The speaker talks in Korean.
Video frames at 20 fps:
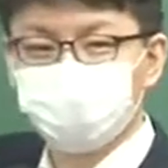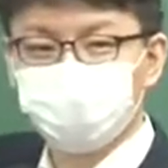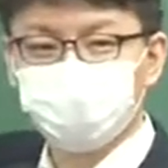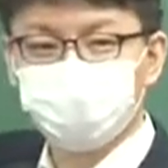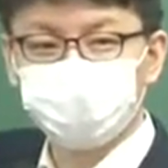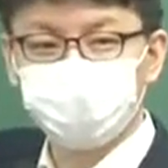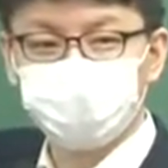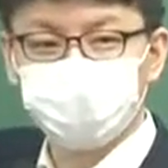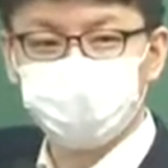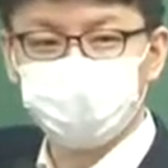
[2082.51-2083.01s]

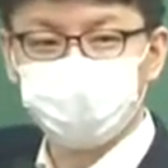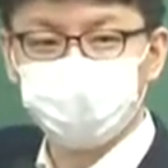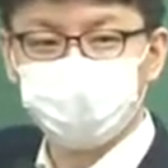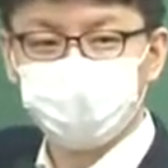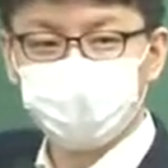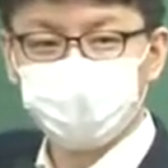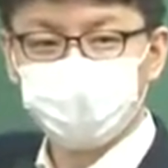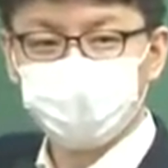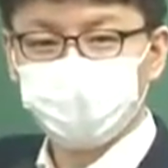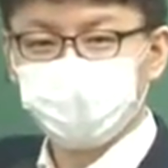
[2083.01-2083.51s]
공무원들,
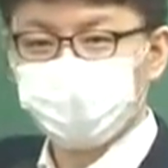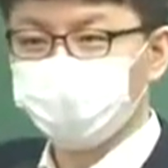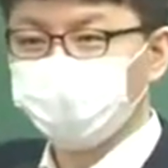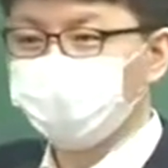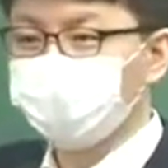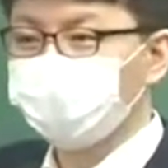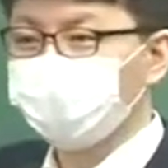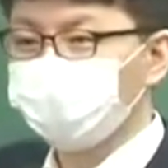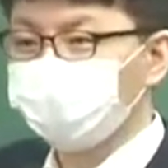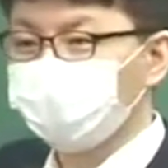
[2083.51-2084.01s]

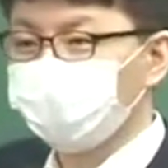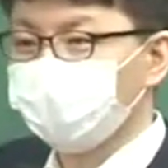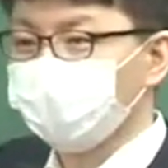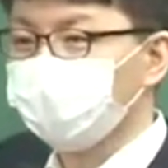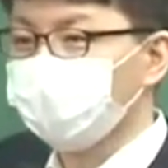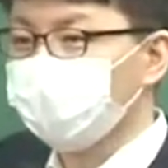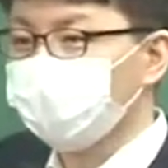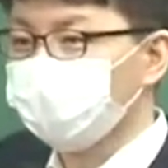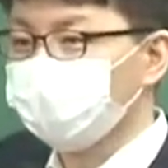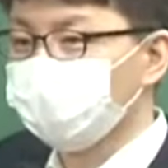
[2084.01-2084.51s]
국회의원들도
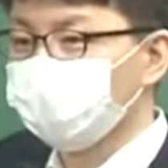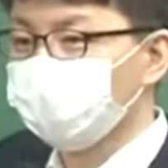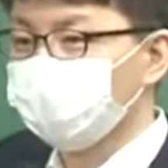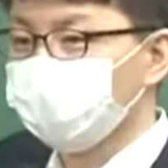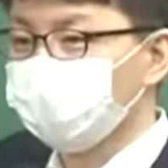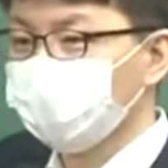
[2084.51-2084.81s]
얘기를 하죠.